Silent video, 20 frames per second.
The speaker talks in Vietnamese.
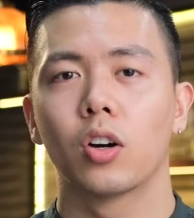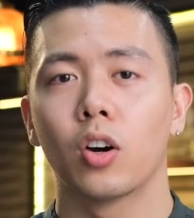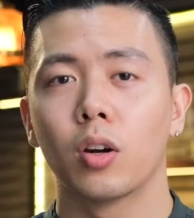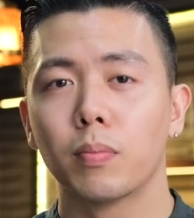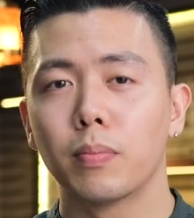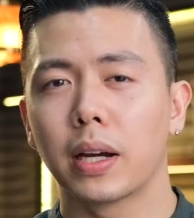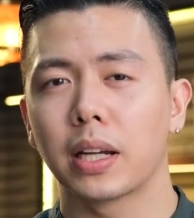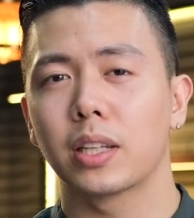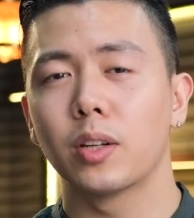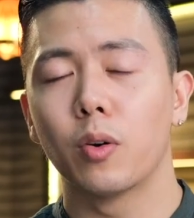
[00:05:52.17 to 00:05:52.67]

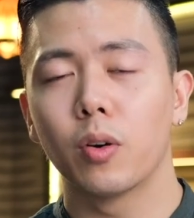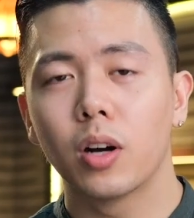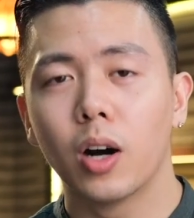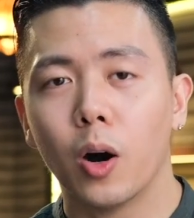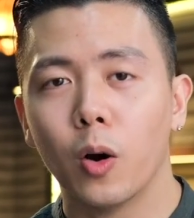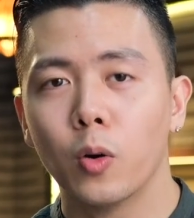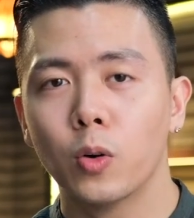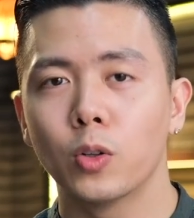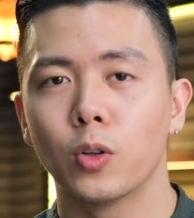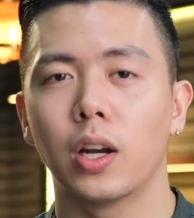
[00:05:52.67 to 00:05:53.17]
Còn bạch đậu
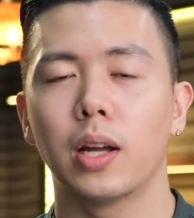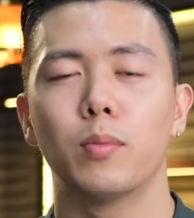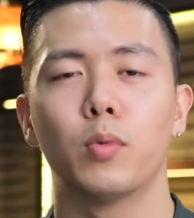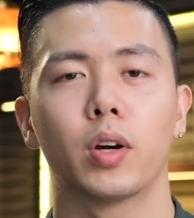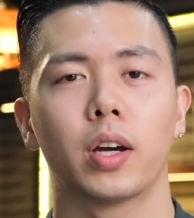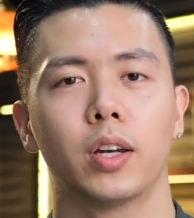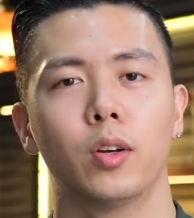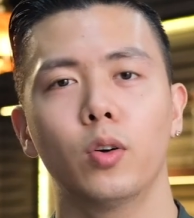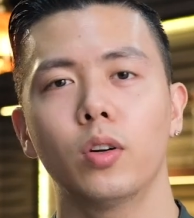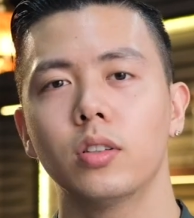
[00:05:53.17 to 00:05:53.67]
khấu nó là một
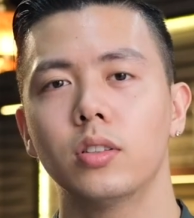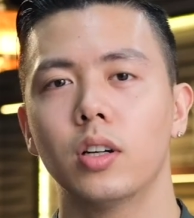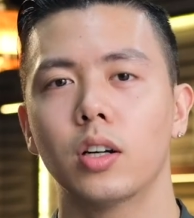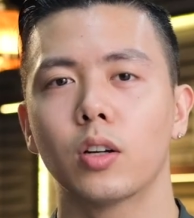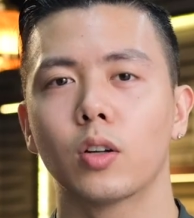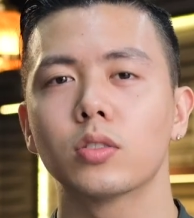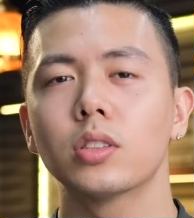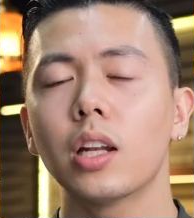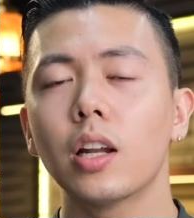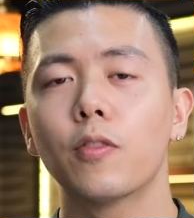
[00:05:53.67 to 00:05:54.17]
cái nốt
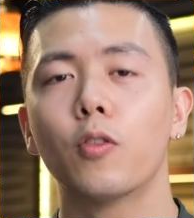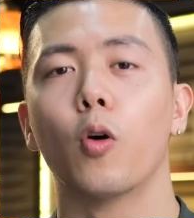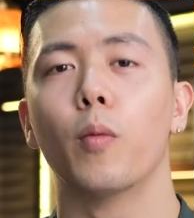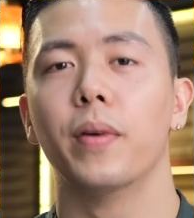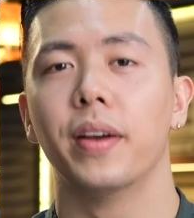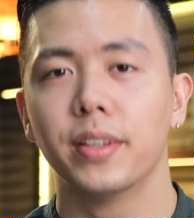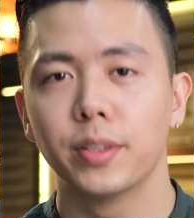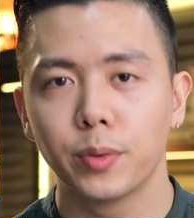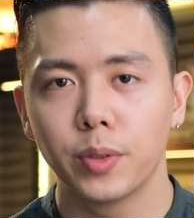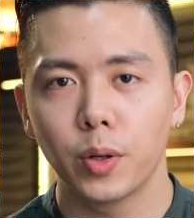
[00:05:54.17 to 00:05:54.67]
hương nó rất là phổ
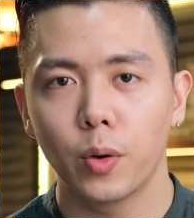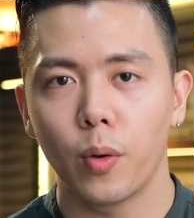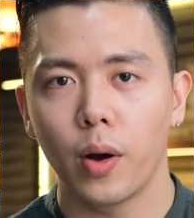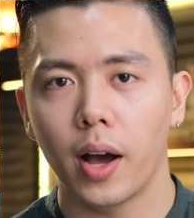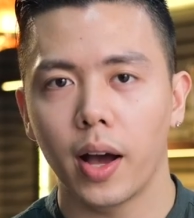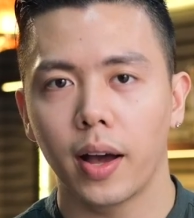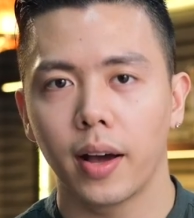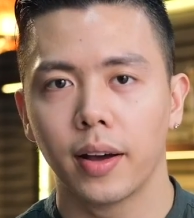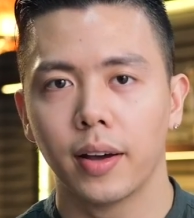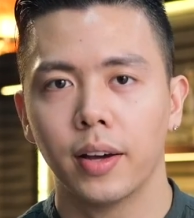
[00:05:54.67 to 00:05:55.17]
biến trong nước
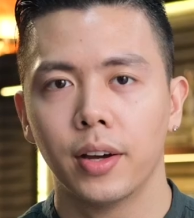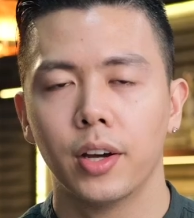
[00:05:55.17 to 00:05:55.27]
hoa,